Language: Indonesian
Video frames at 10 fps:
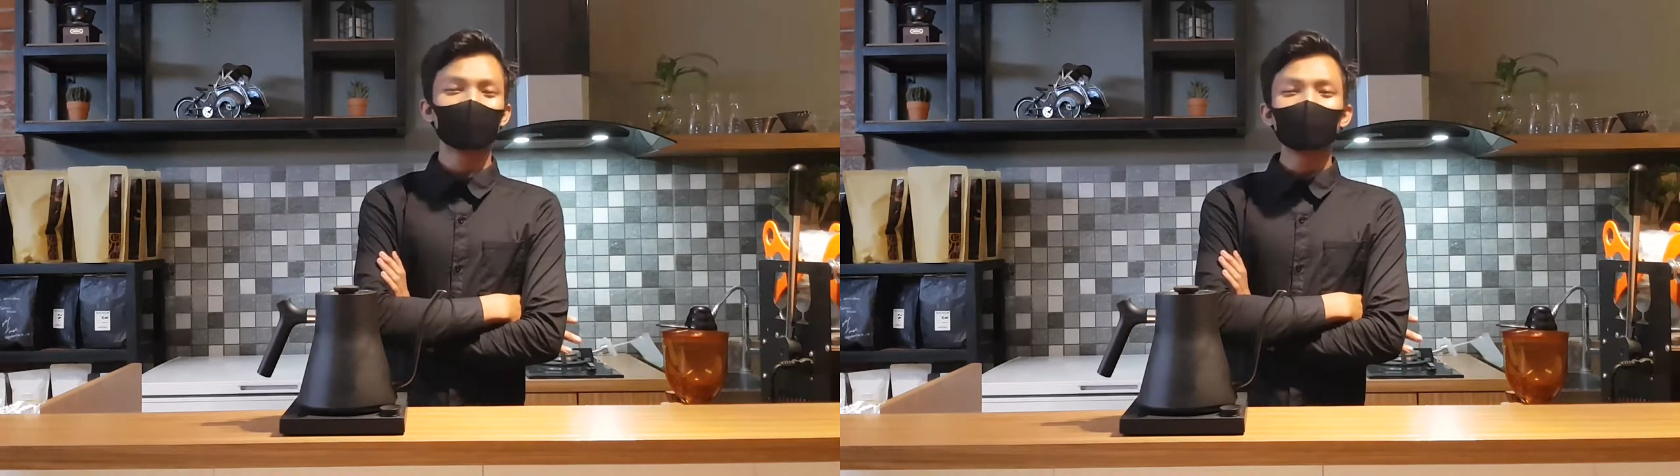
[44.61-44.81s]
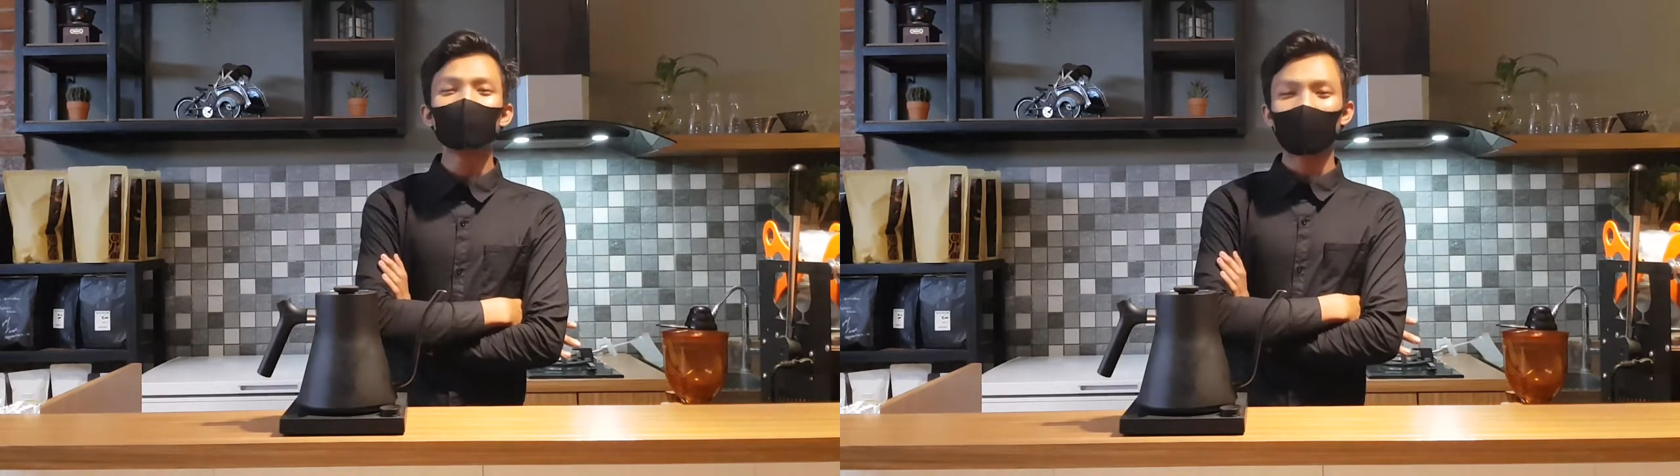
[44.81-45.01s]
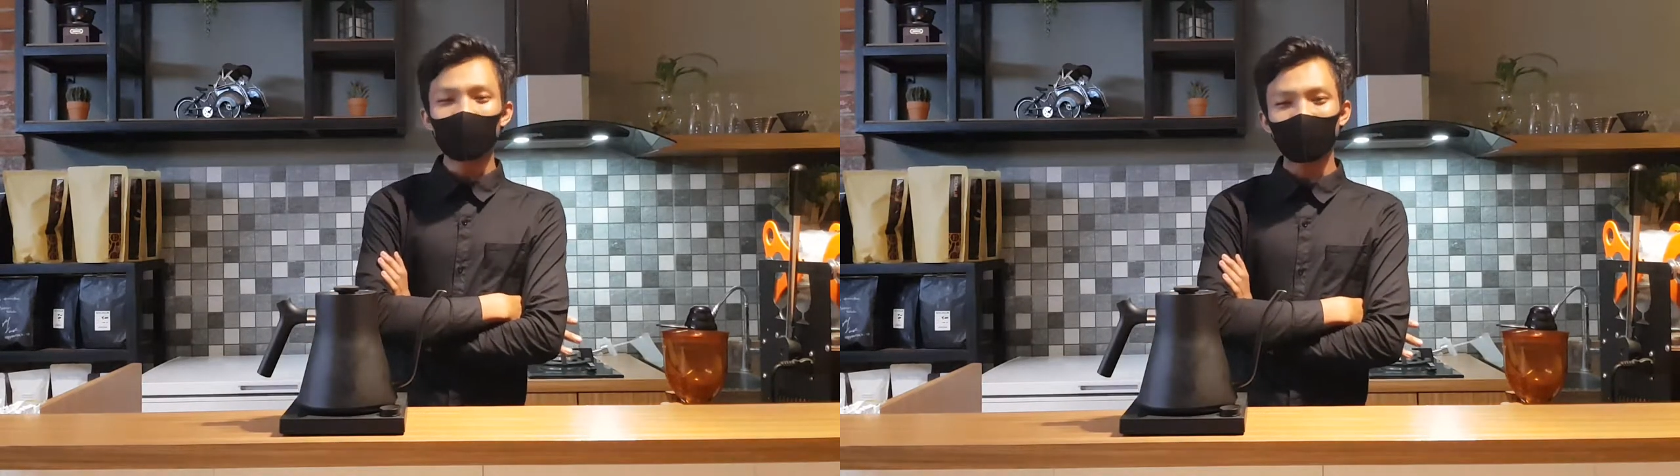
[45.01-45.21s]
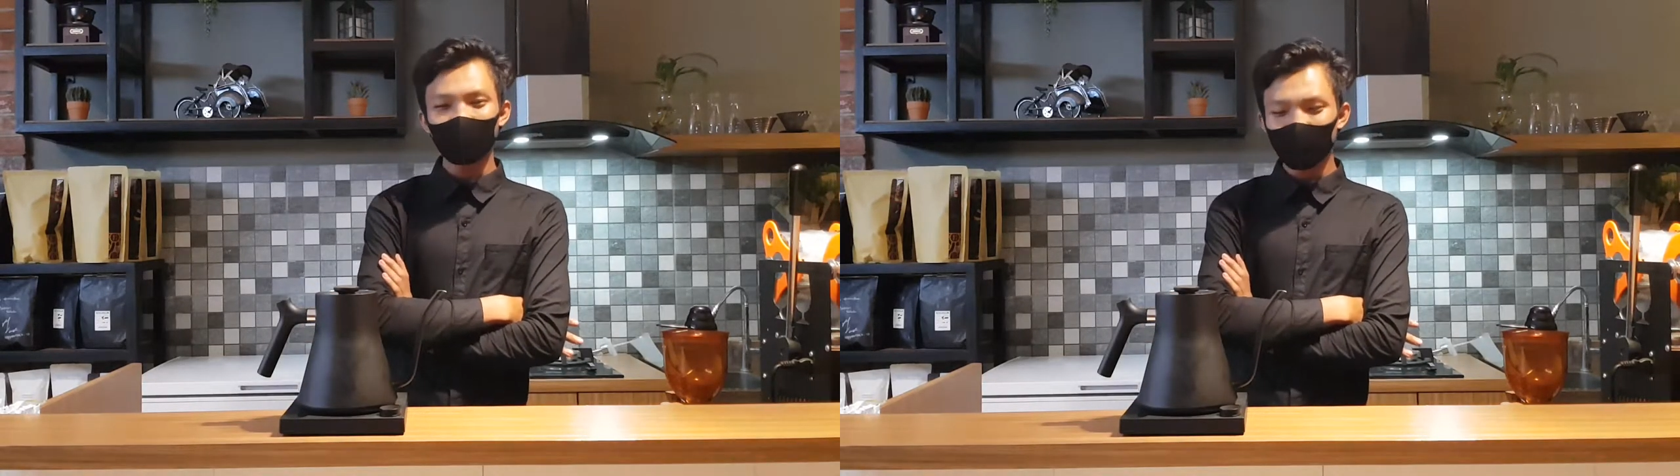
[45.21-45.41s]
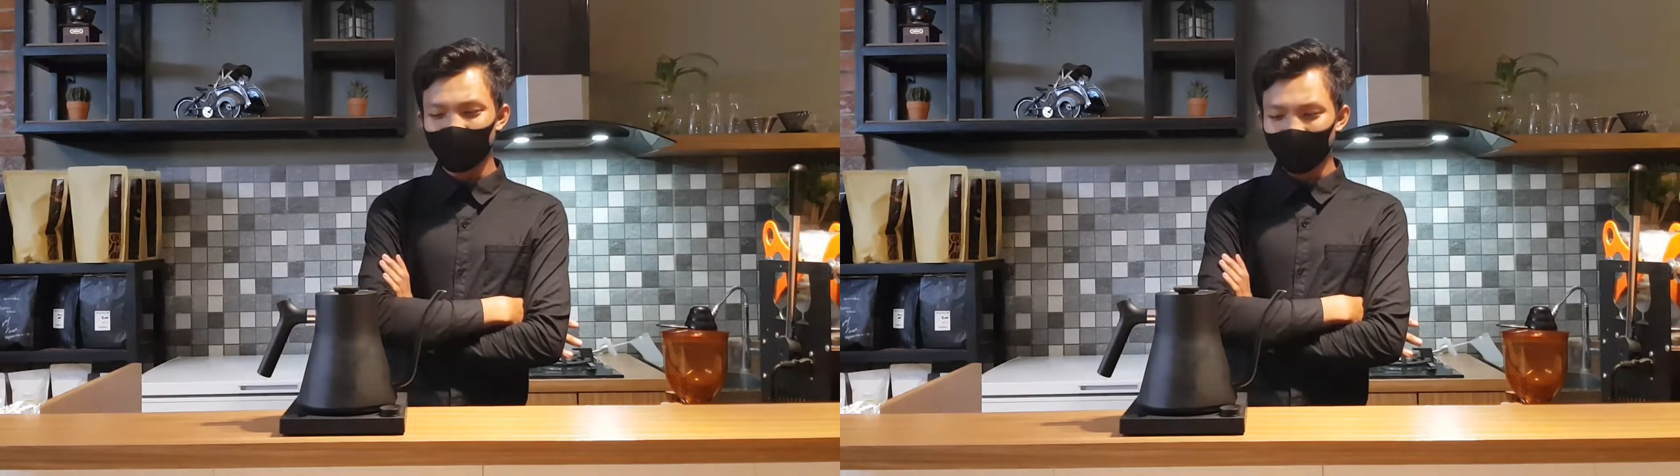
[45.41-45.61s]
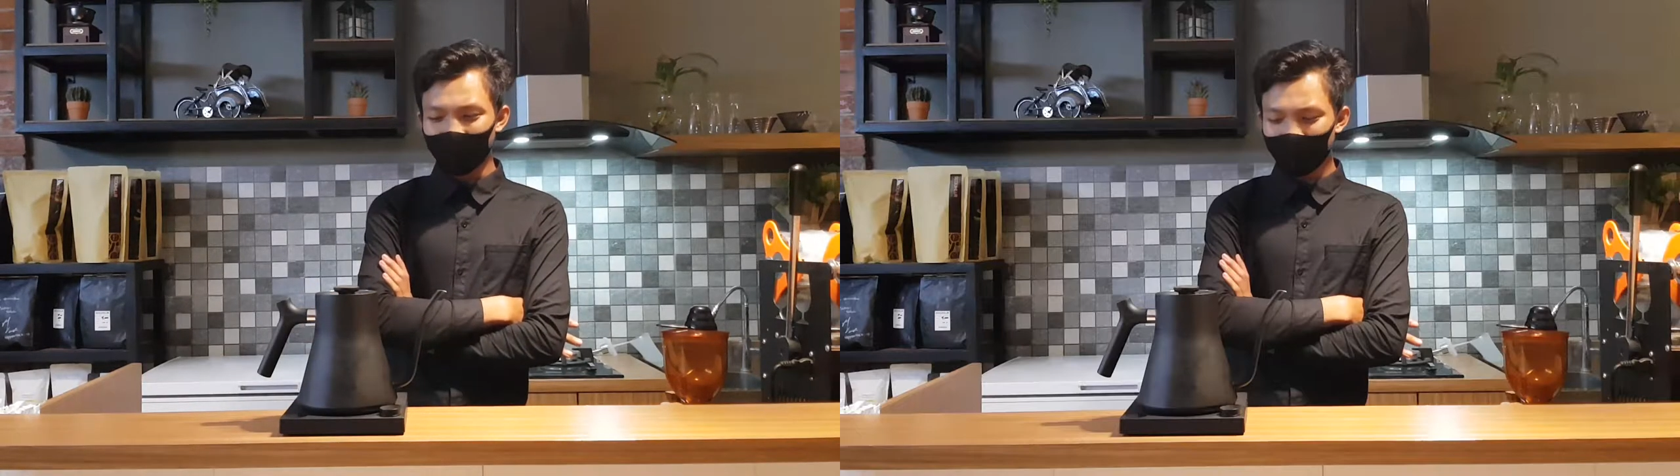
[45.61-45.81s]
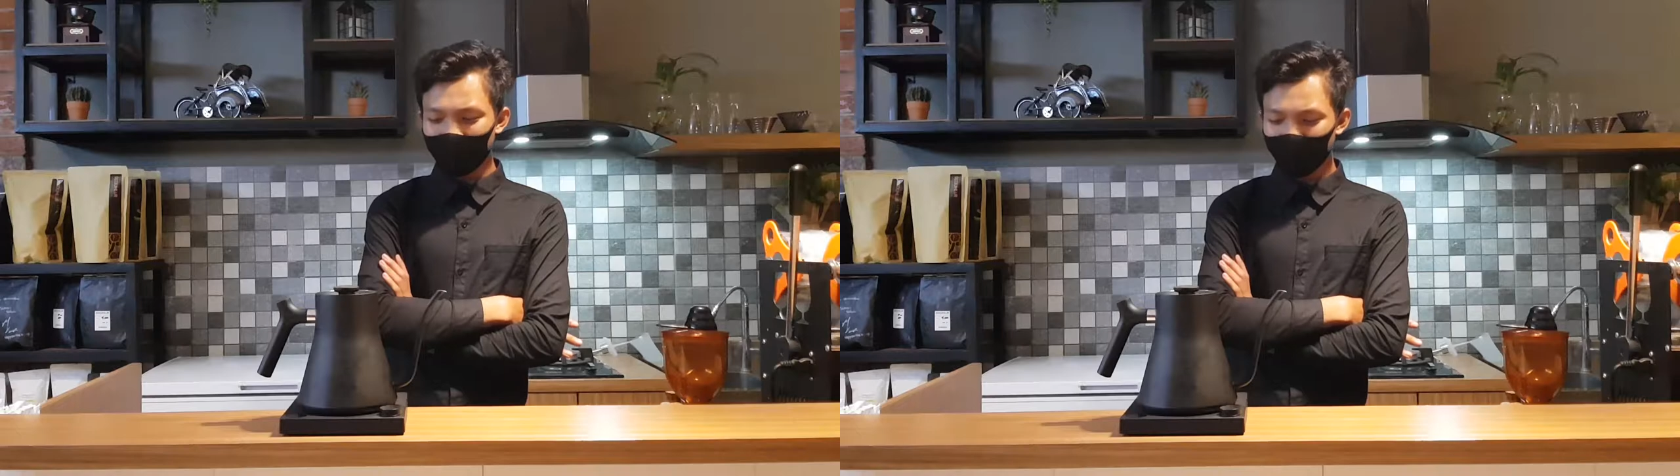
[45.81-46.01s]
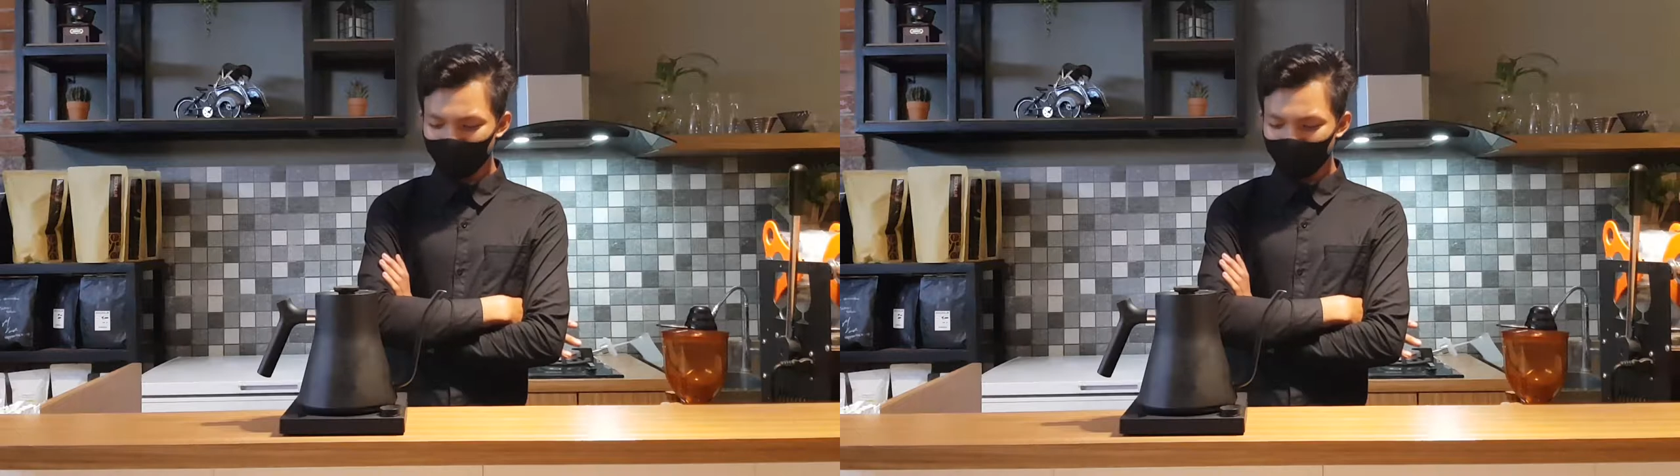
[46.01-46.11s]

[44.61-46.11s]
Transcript: 2,7 juta?